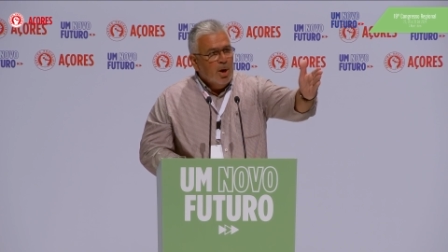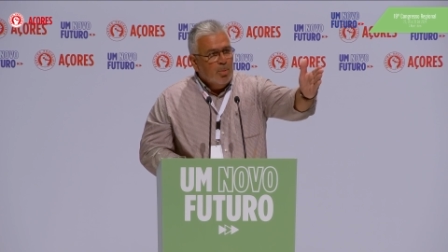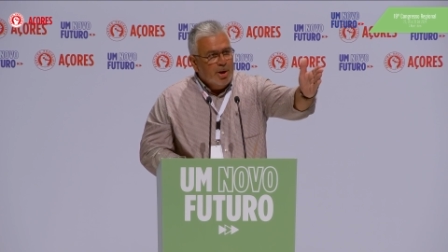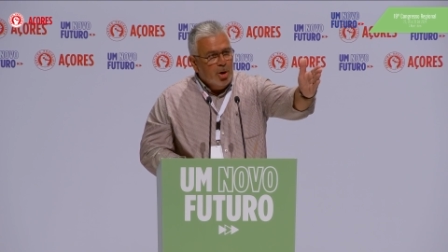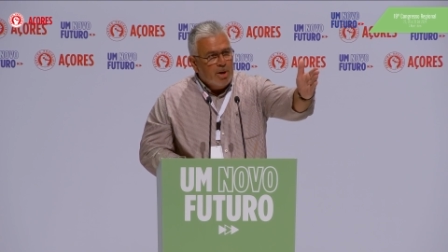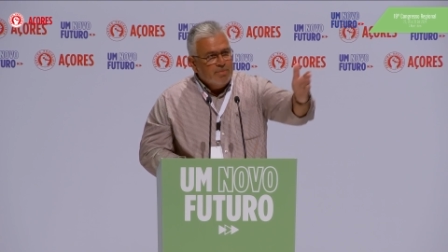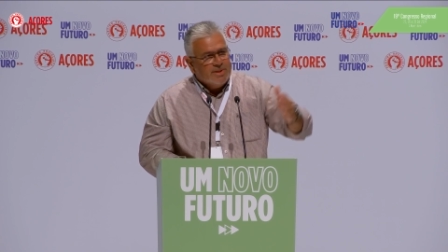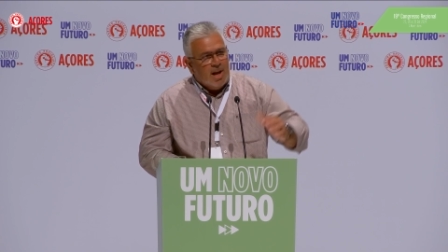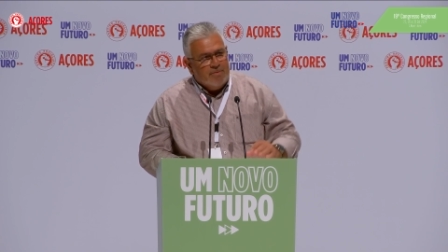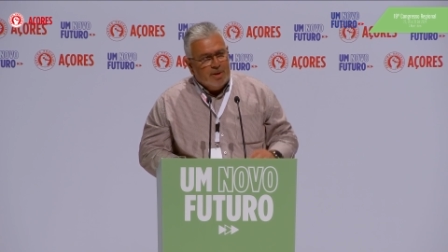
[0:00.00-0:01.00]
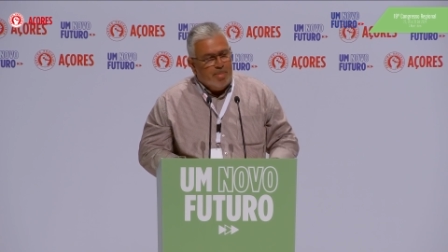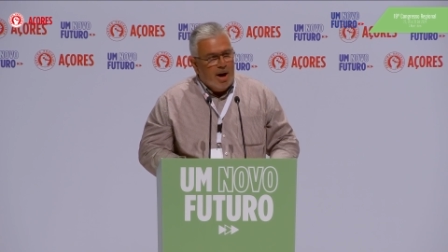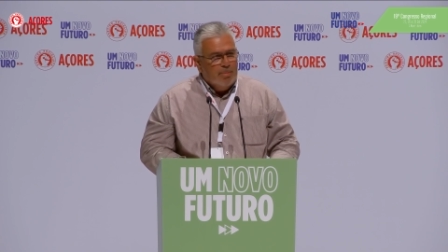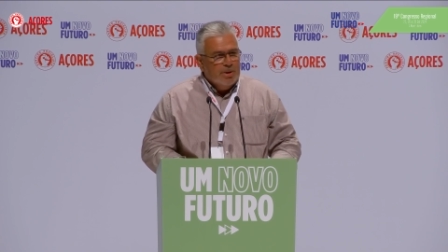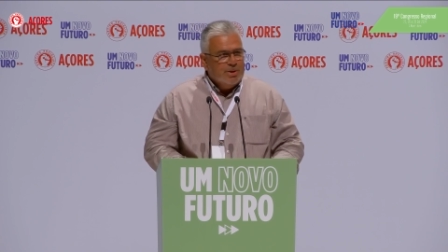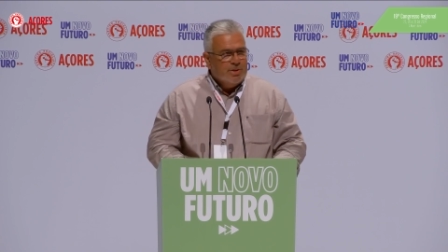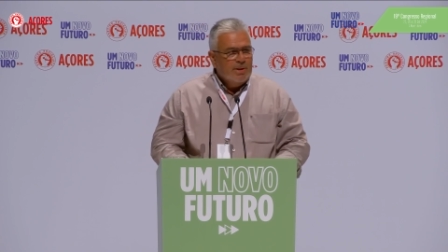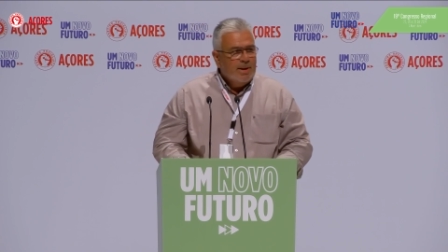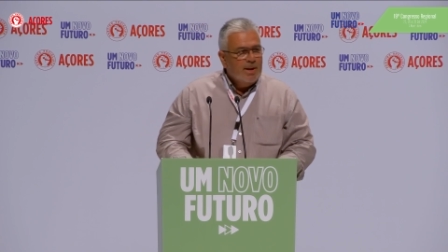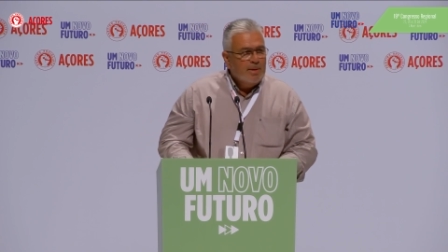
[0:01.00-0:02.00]
um enorme salva de palmas
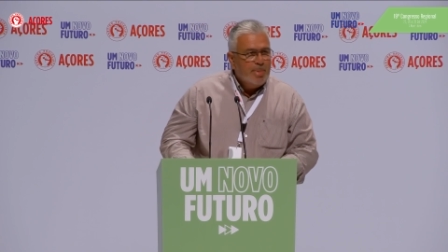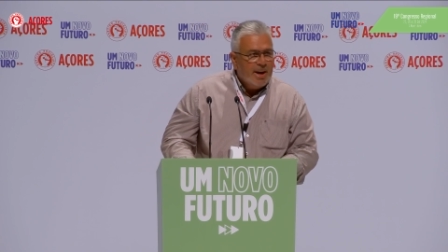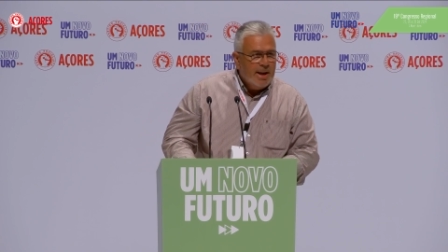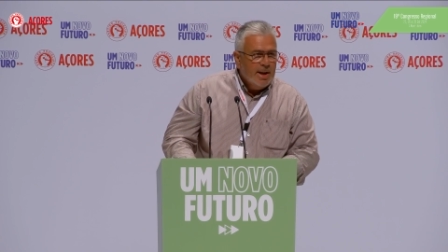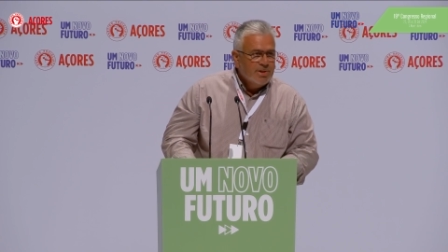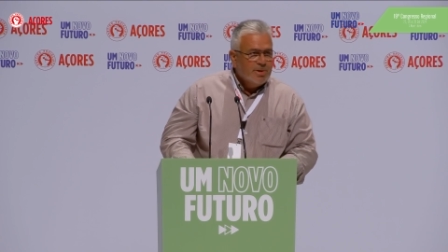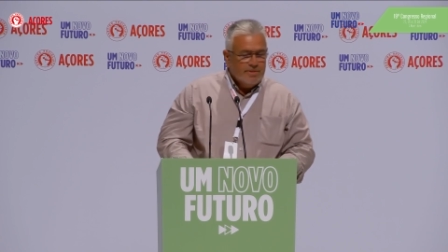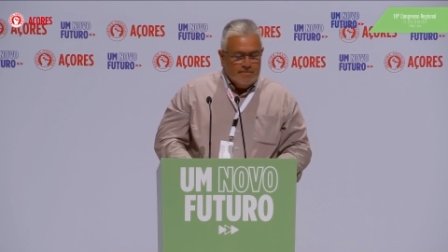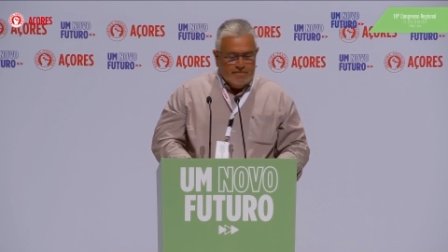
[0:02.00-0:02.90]
para eles.